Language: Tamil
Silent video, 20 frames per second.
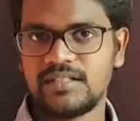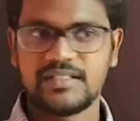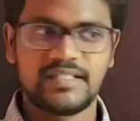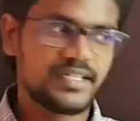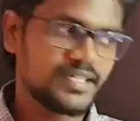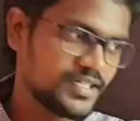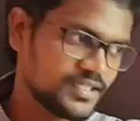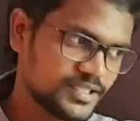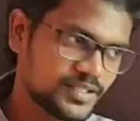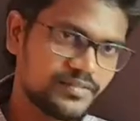
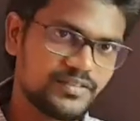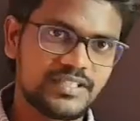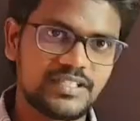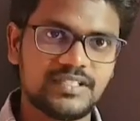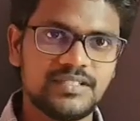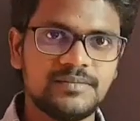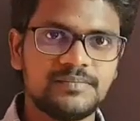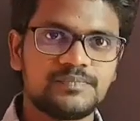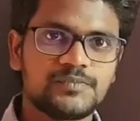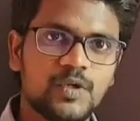ஏன்னா அதை வந்து
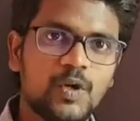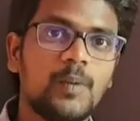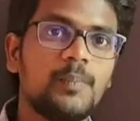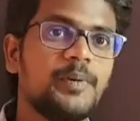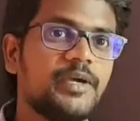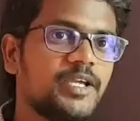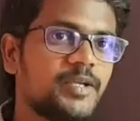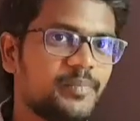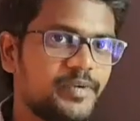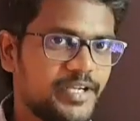
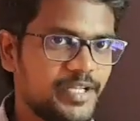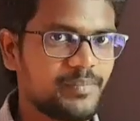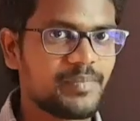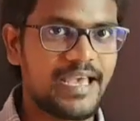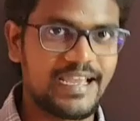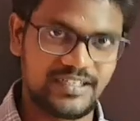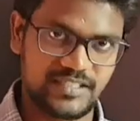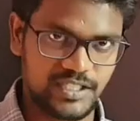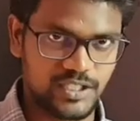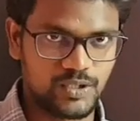ஒப்பேக் மீடியம்
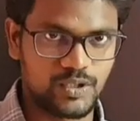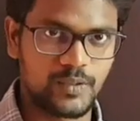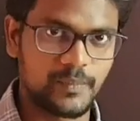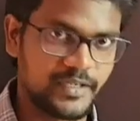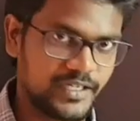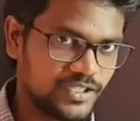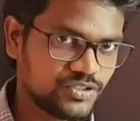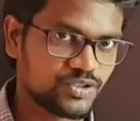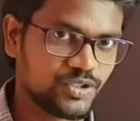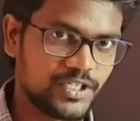ஆக்ட் ஆகும்
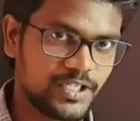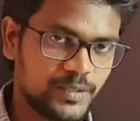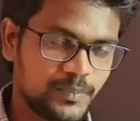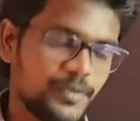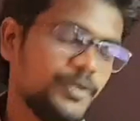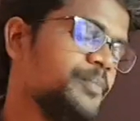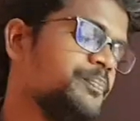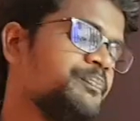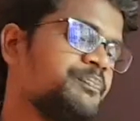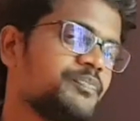அப்படின்னு நான்
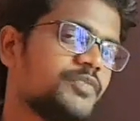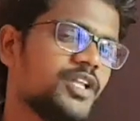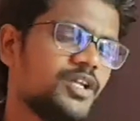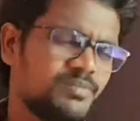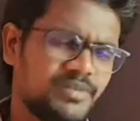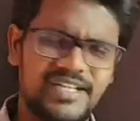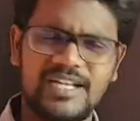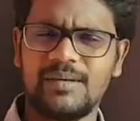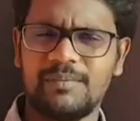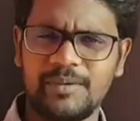சொல்லியிருப்போம்
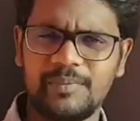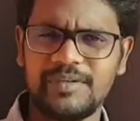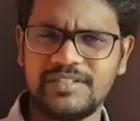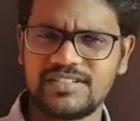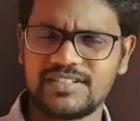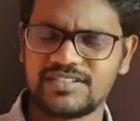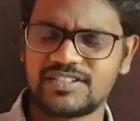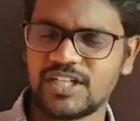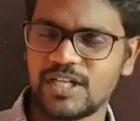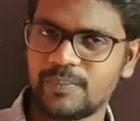நம்ம எல்லாமே
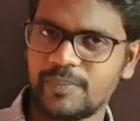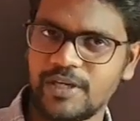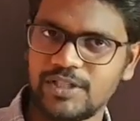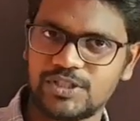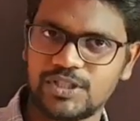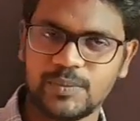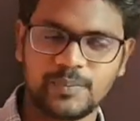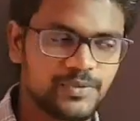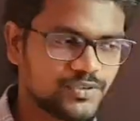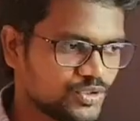பேசிக்ஸ் எல்லாம்
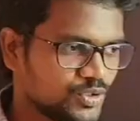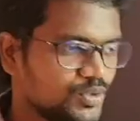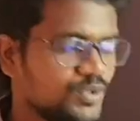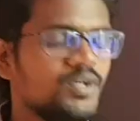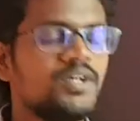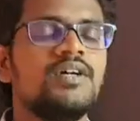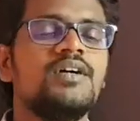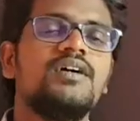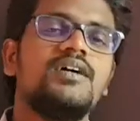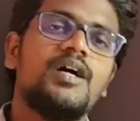பார்த்துருப்போம் ஸோ
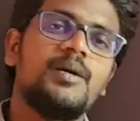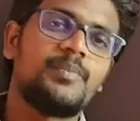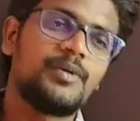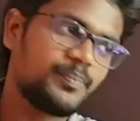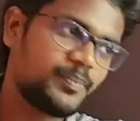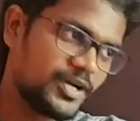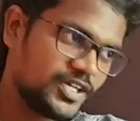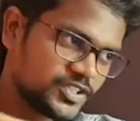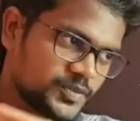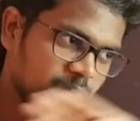இப்போ
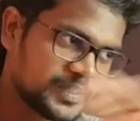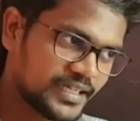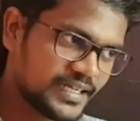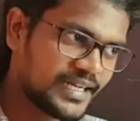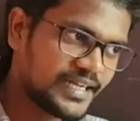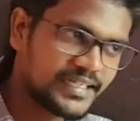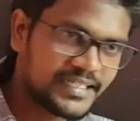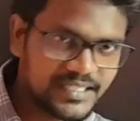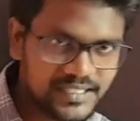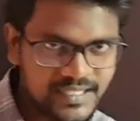பாஸ் பண்ணுற
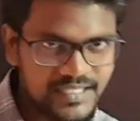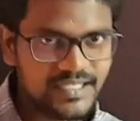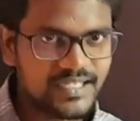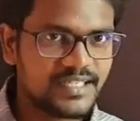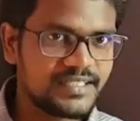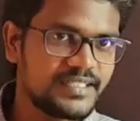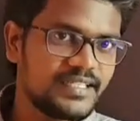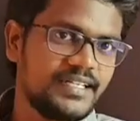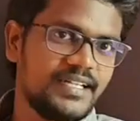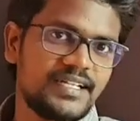லைட்டு எனக்கு
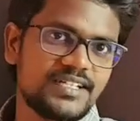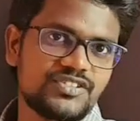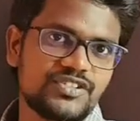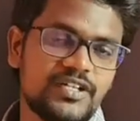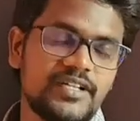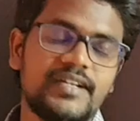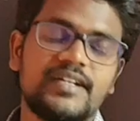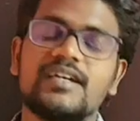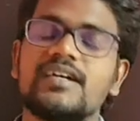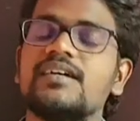அதே
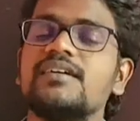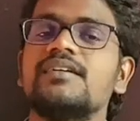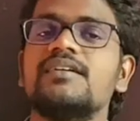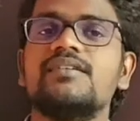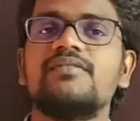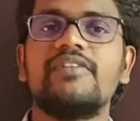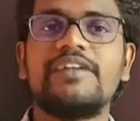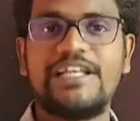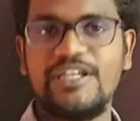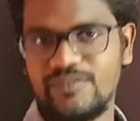டைரெக்ஷனில் எனக்கு
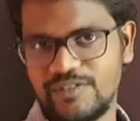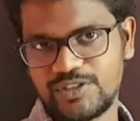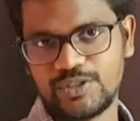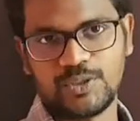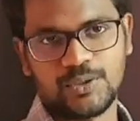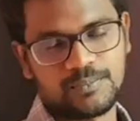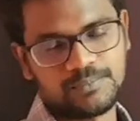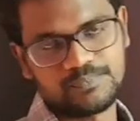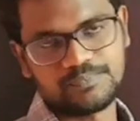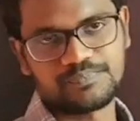வெளியே
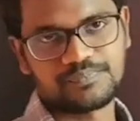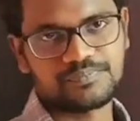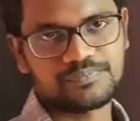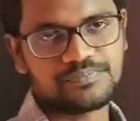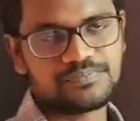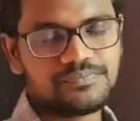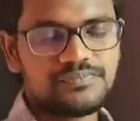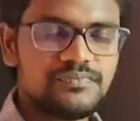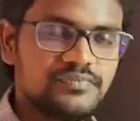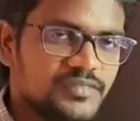வந்துடும்
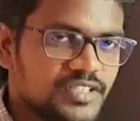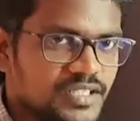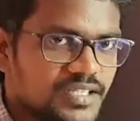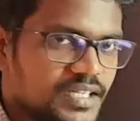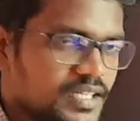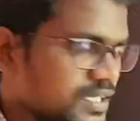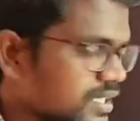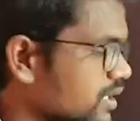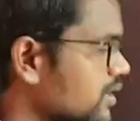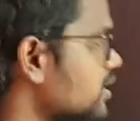
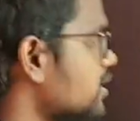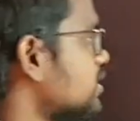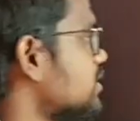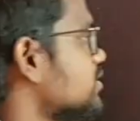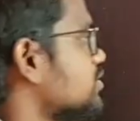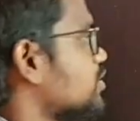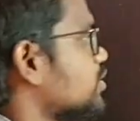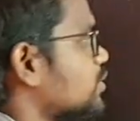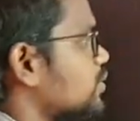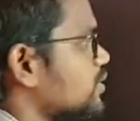இல்லையா
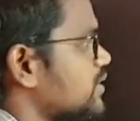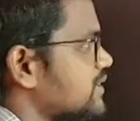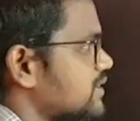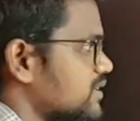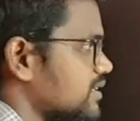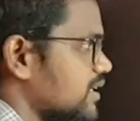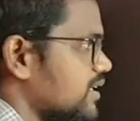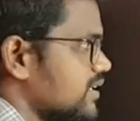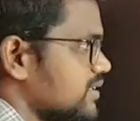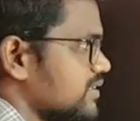ஸோ
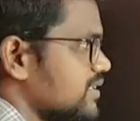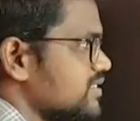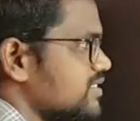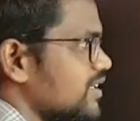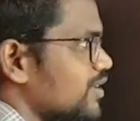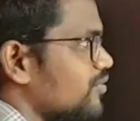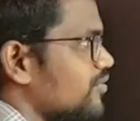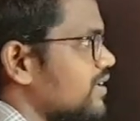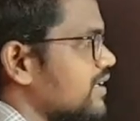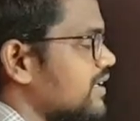இதுதான் அந்த
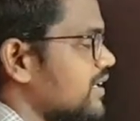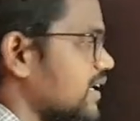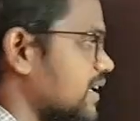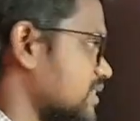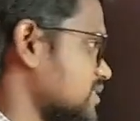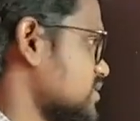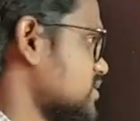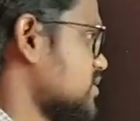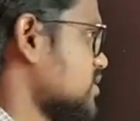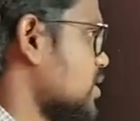சில்வர்டு
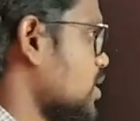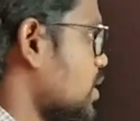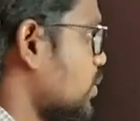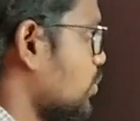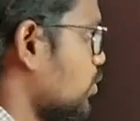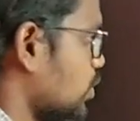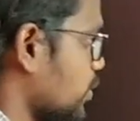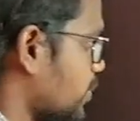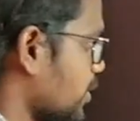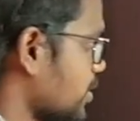லென்ஸ்
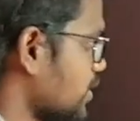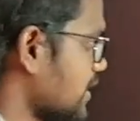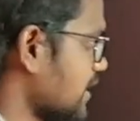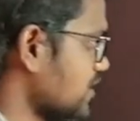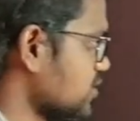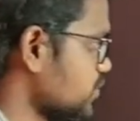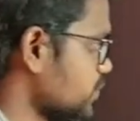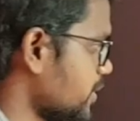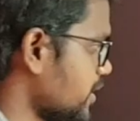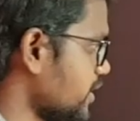ஒரு பக்கம்
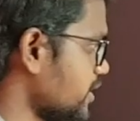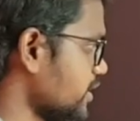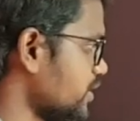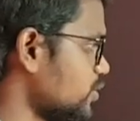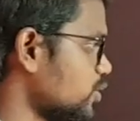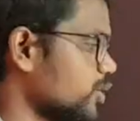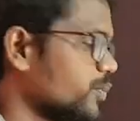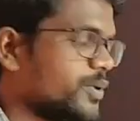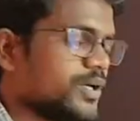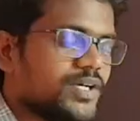டிரான்ஸ்பரண்ட்
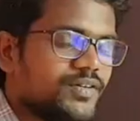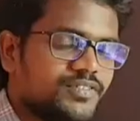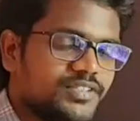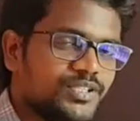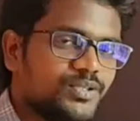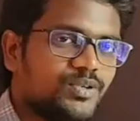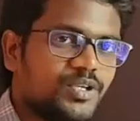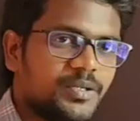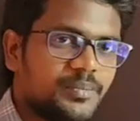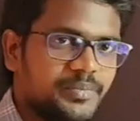இன்னொரு பக்கம்
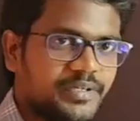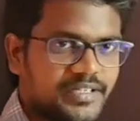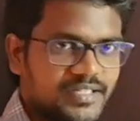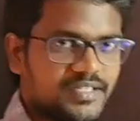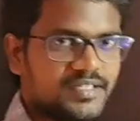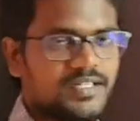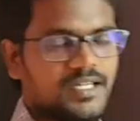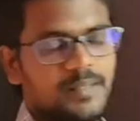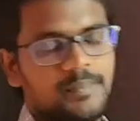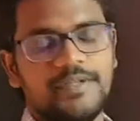வந்து ஒரு
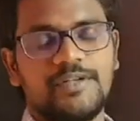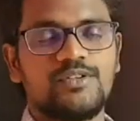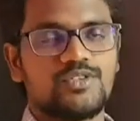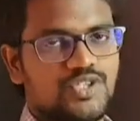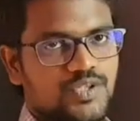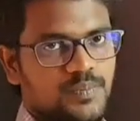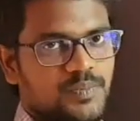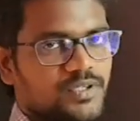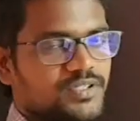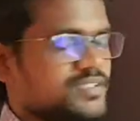மிரர் அப்படின்னு
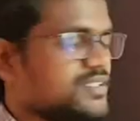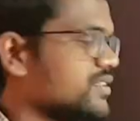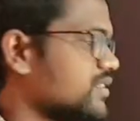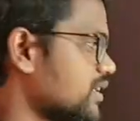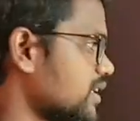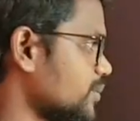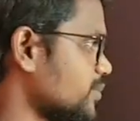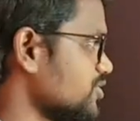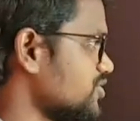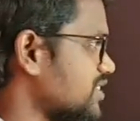வச்சுப்போம் இதை
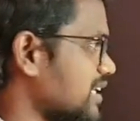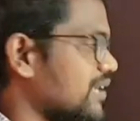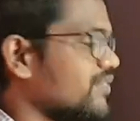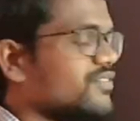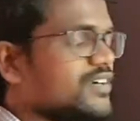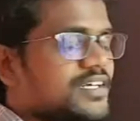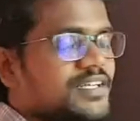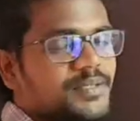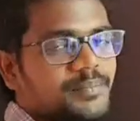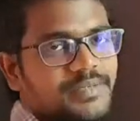தான் நம்ம
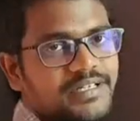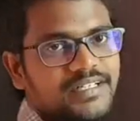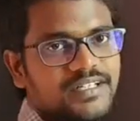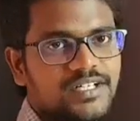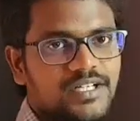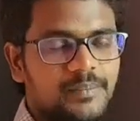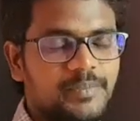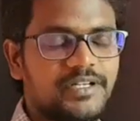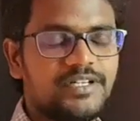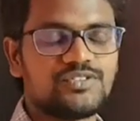சில்வர்டு
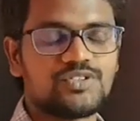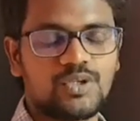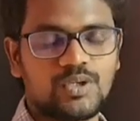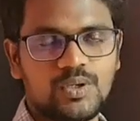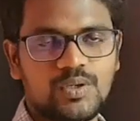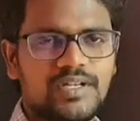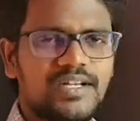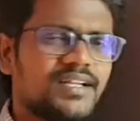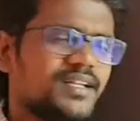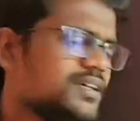மிரர் அப்படின்னு
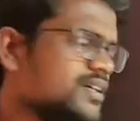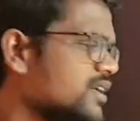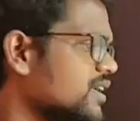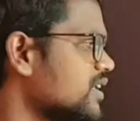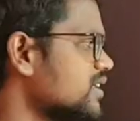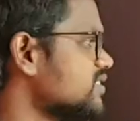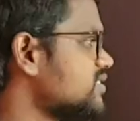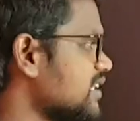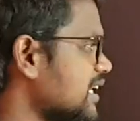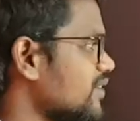சொல்கிறோம் இல்லை
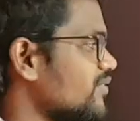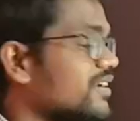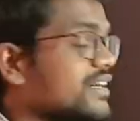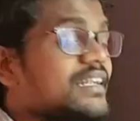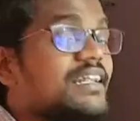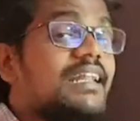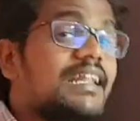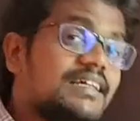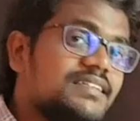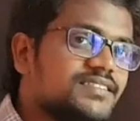
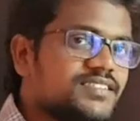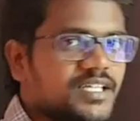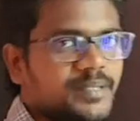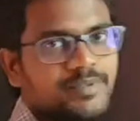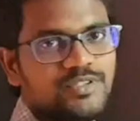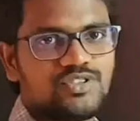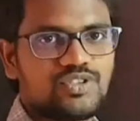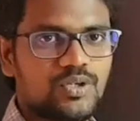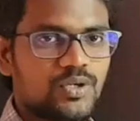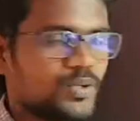சில்வர்டு லென்ஸ்
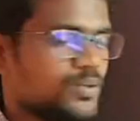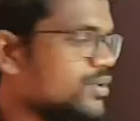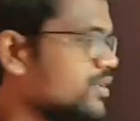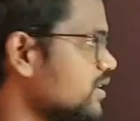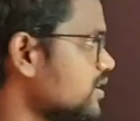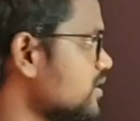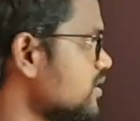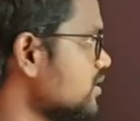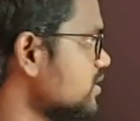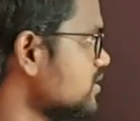அப்படின்னு சொல்கிறோம்
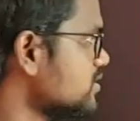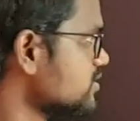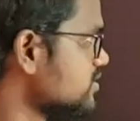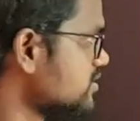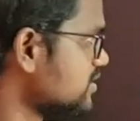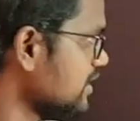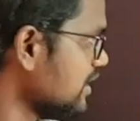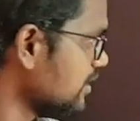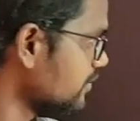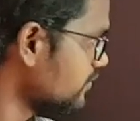
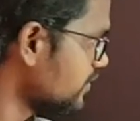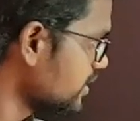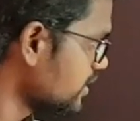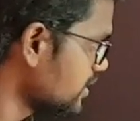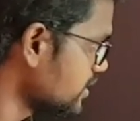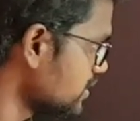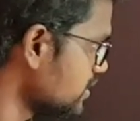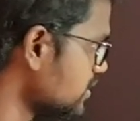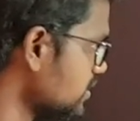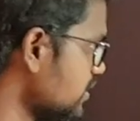
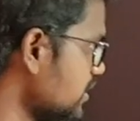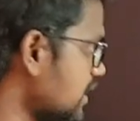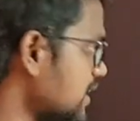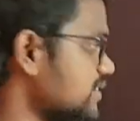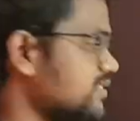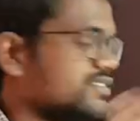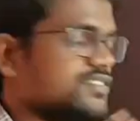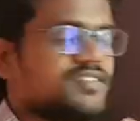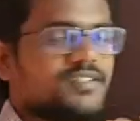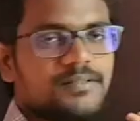சில்வர்டு
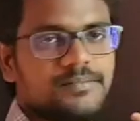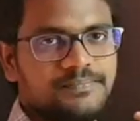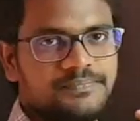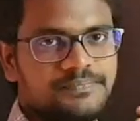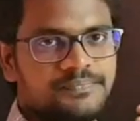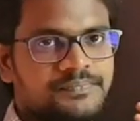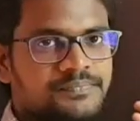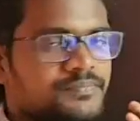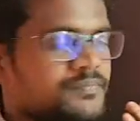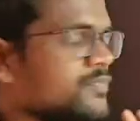லென்ஸ்
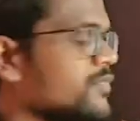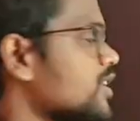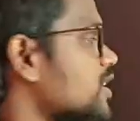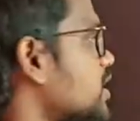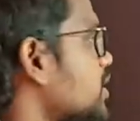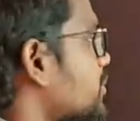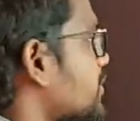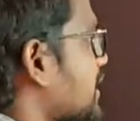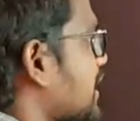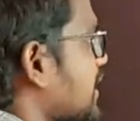
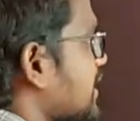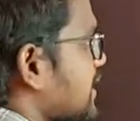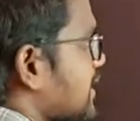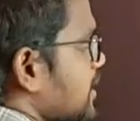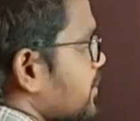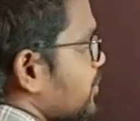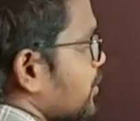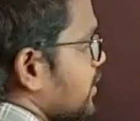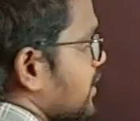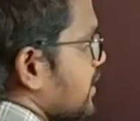இப்போ நான்
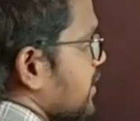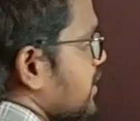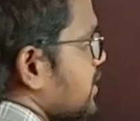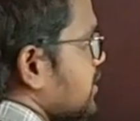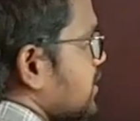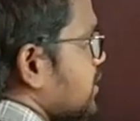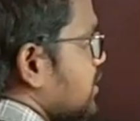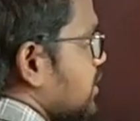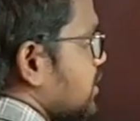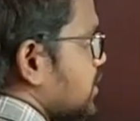என்ன பண்ணுறேன்
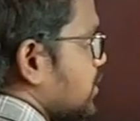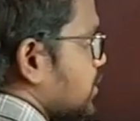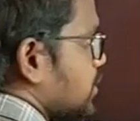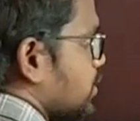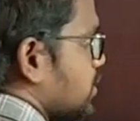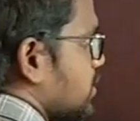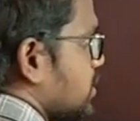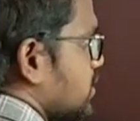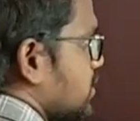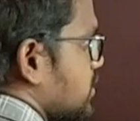
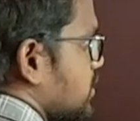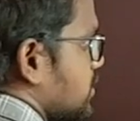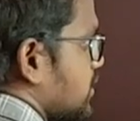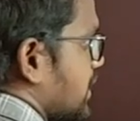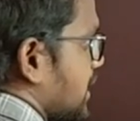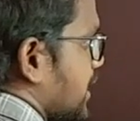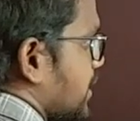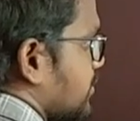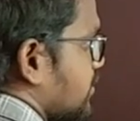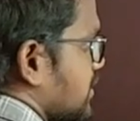ஒரு
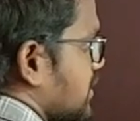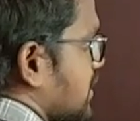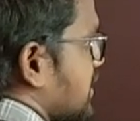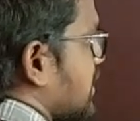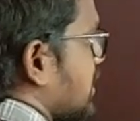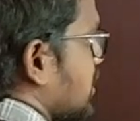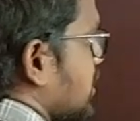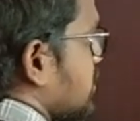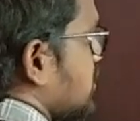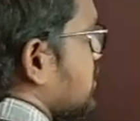ரே வந்து
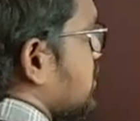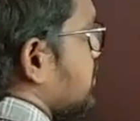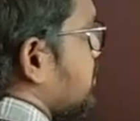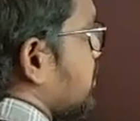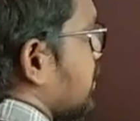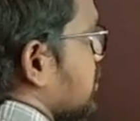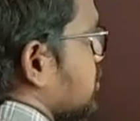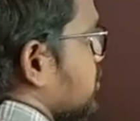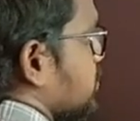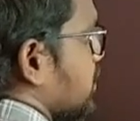இங்கே நான்
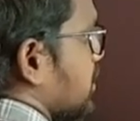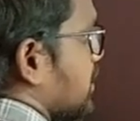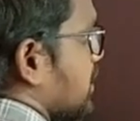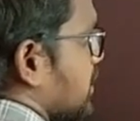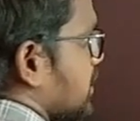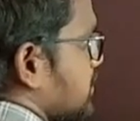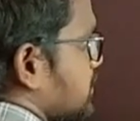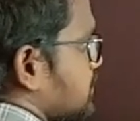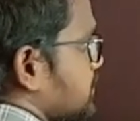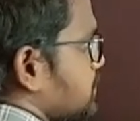பாஸ் பண்ணுறேன்